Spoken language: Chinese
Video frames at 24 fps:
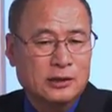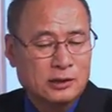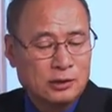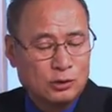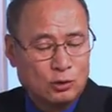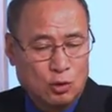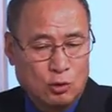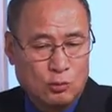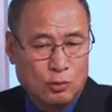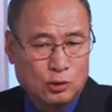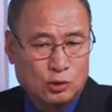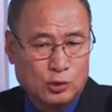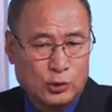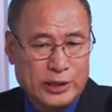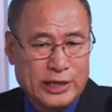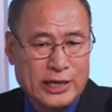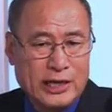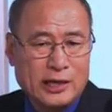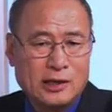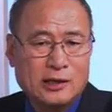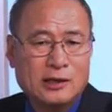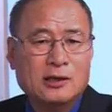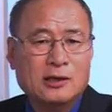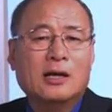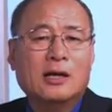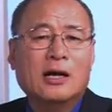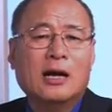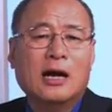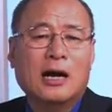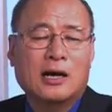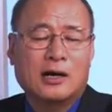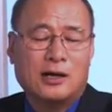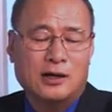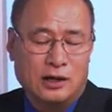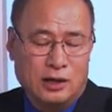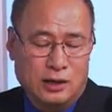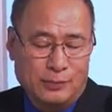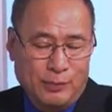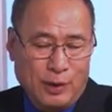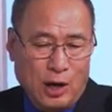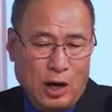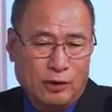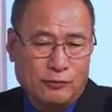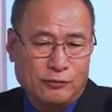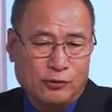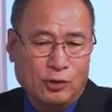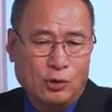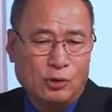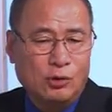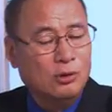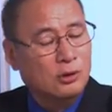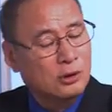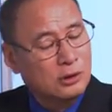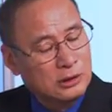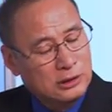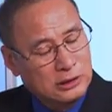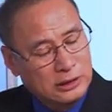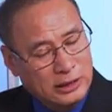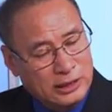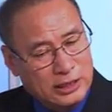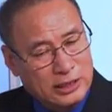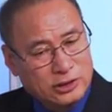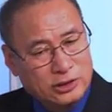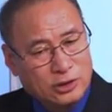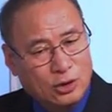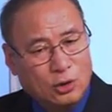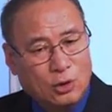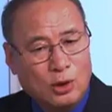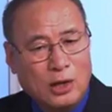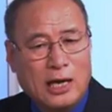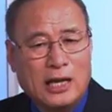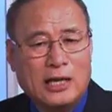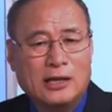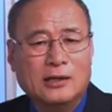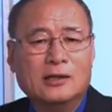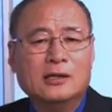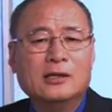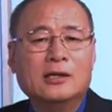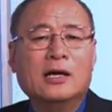恐怖主义、个人报复、个人仇恨？